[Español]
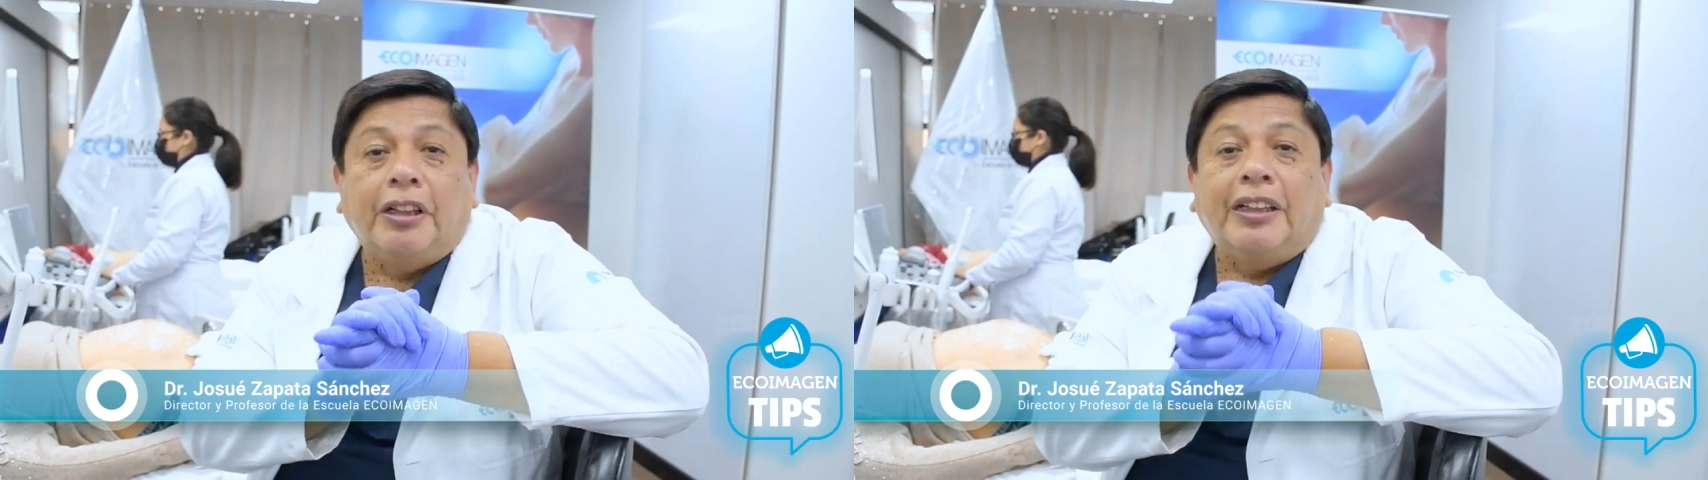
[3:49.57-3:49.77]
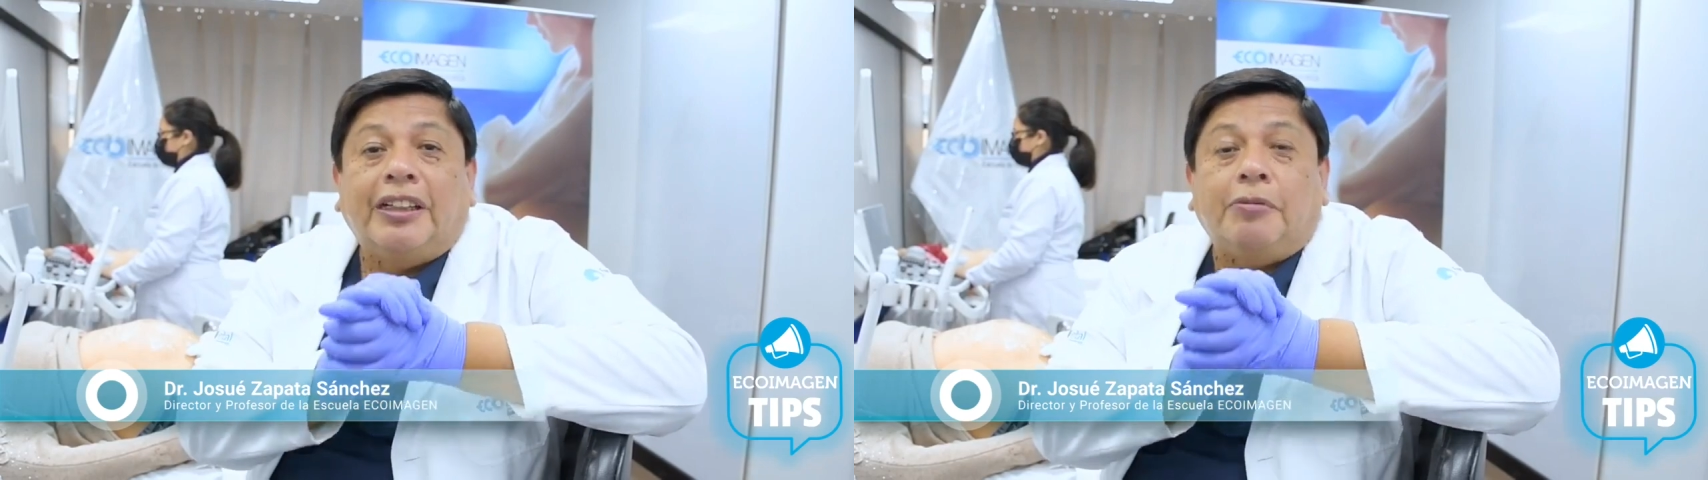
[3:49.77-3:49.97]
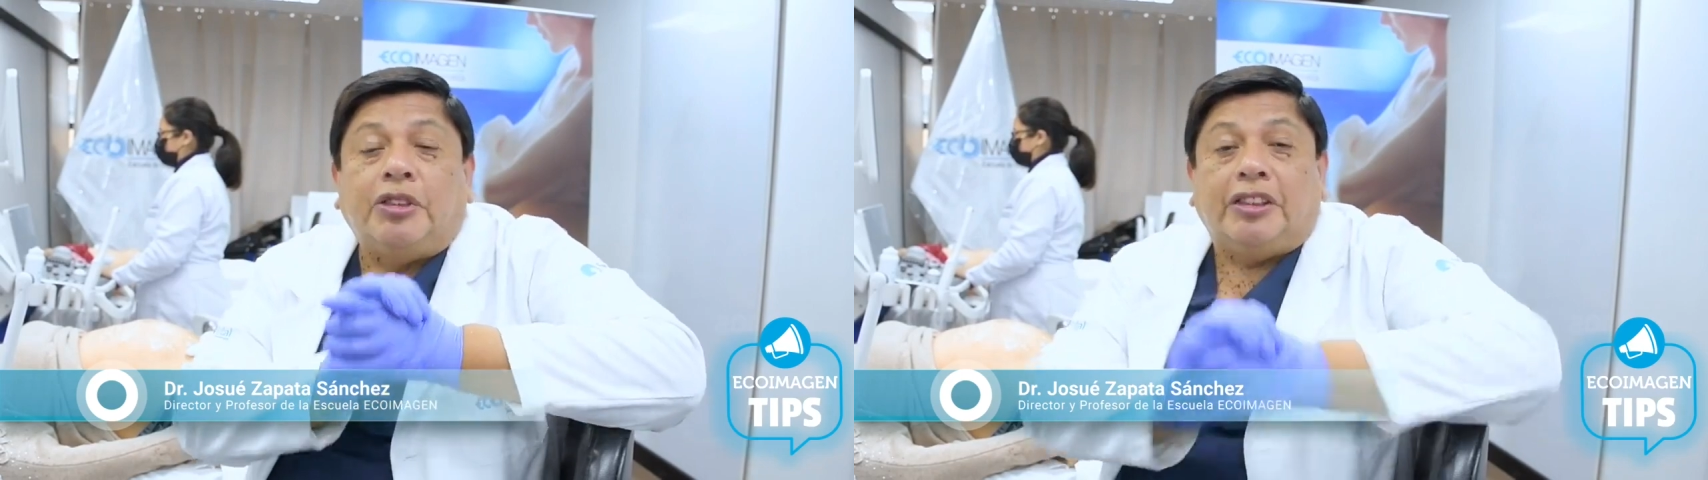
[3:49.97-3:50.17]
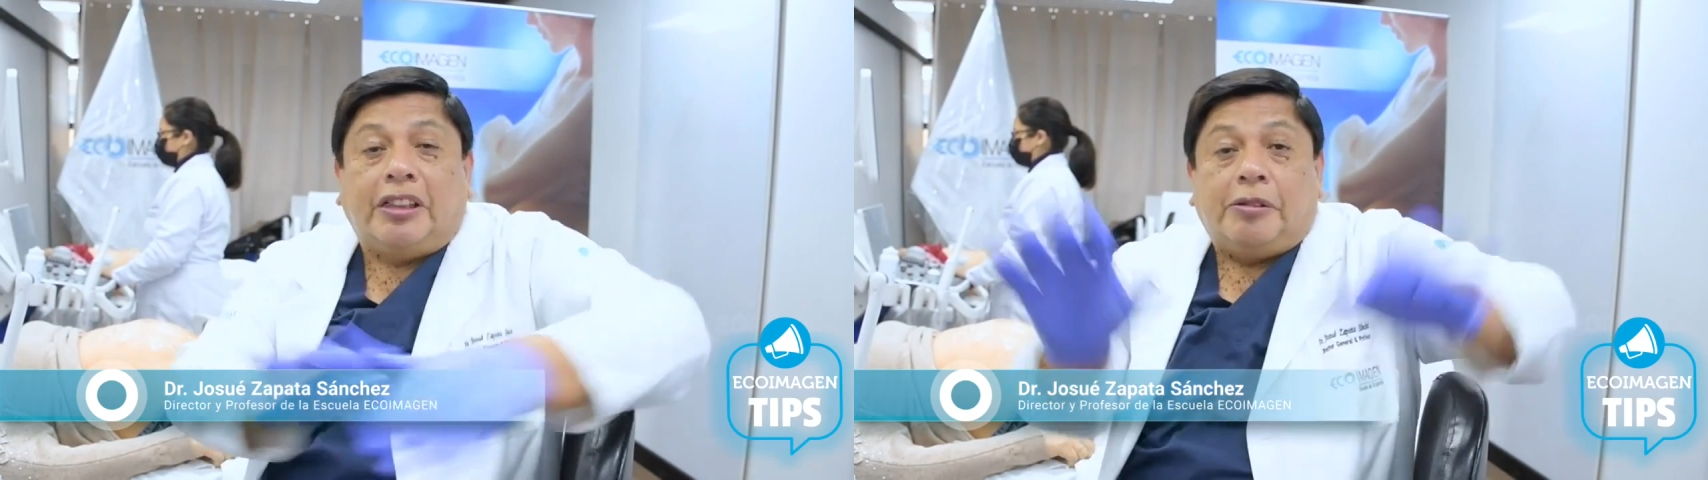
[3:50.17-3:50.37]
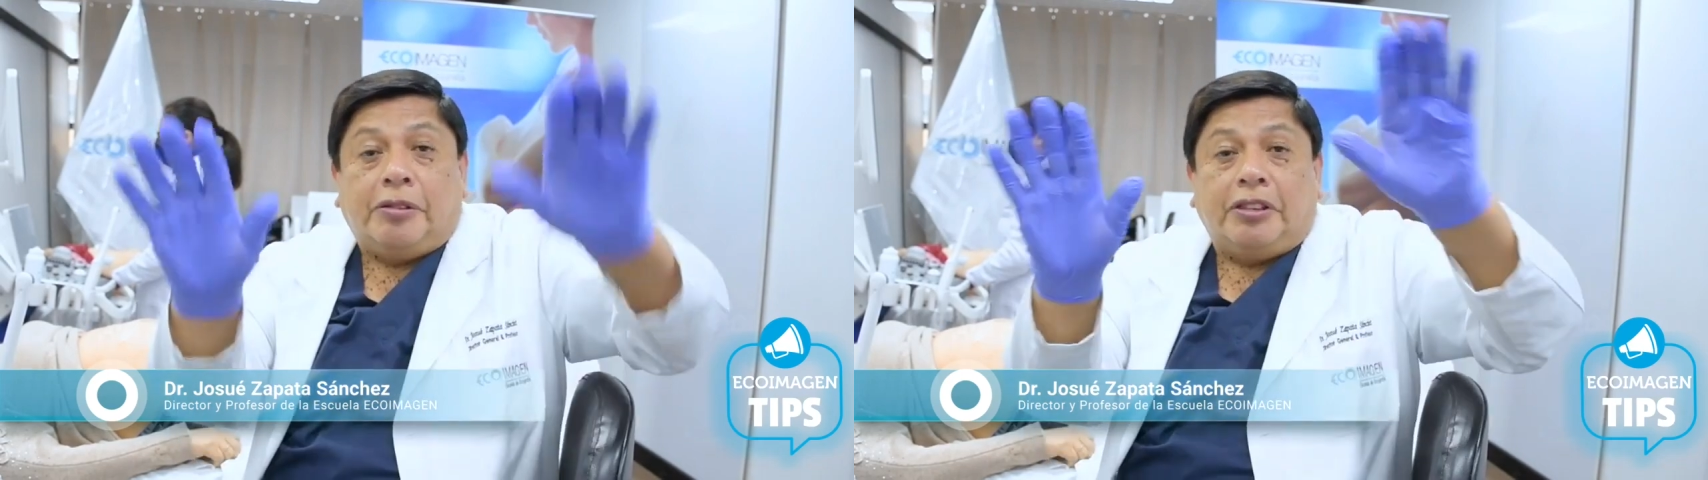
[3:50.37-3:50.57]
y
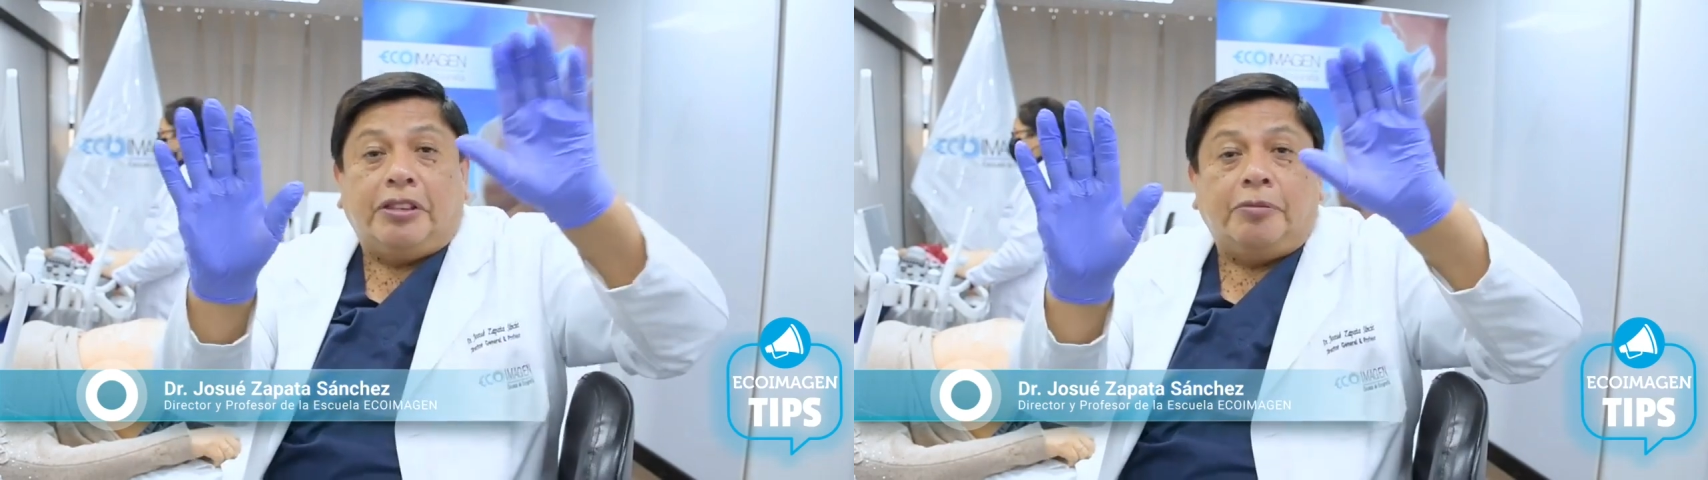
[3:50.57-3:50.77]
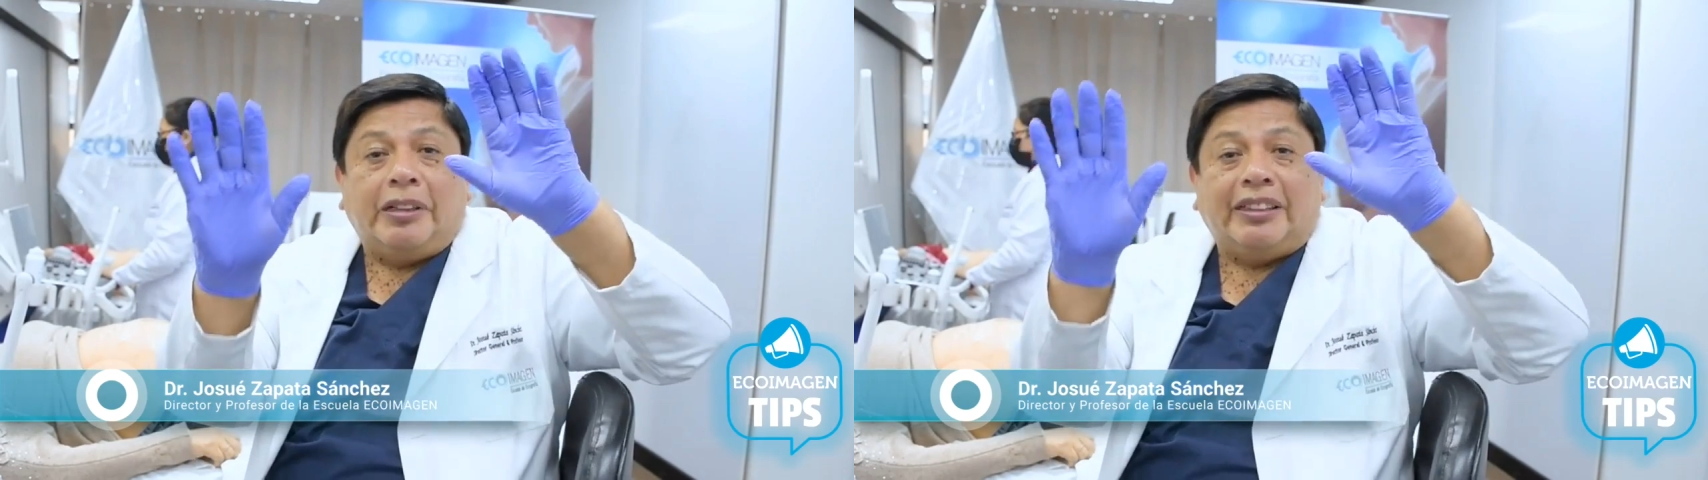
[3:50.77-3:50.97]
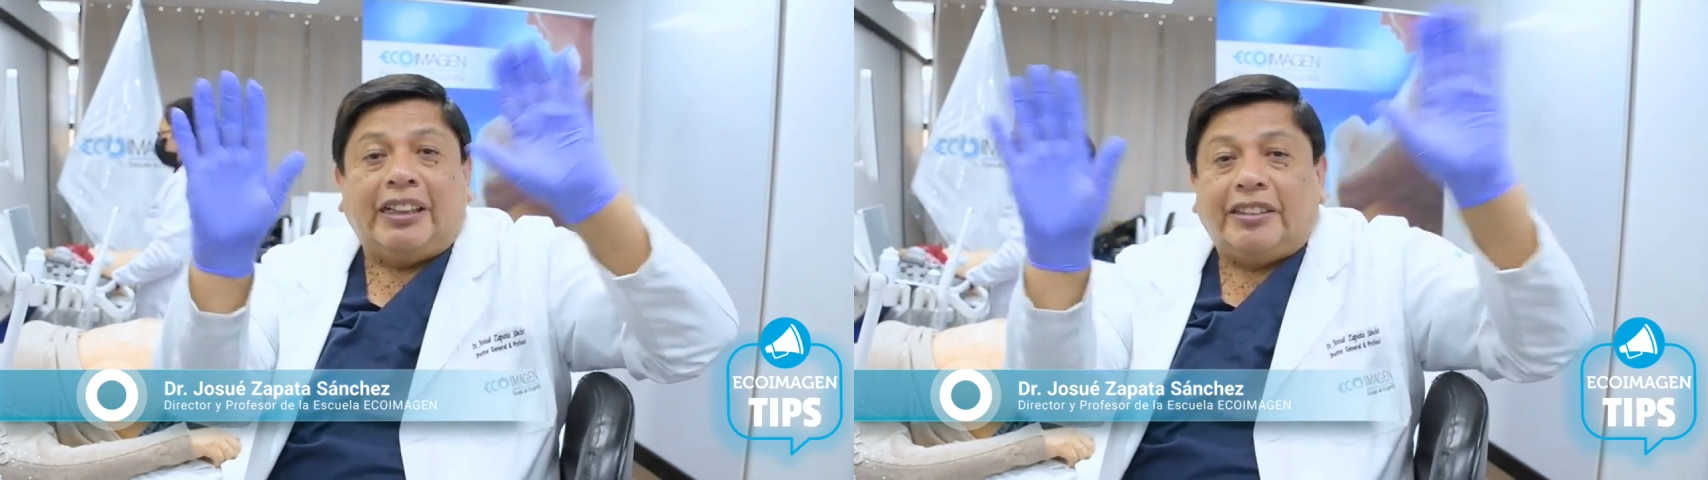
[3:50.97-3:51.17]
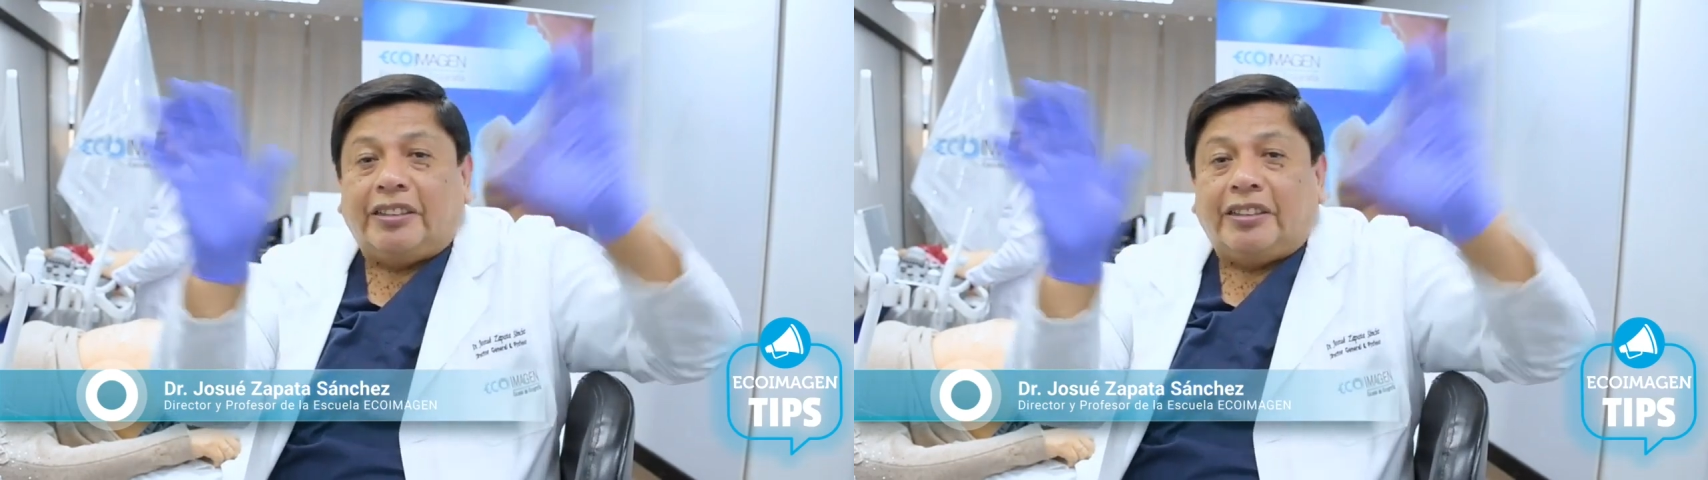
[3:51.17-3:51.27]
muchísimas gracias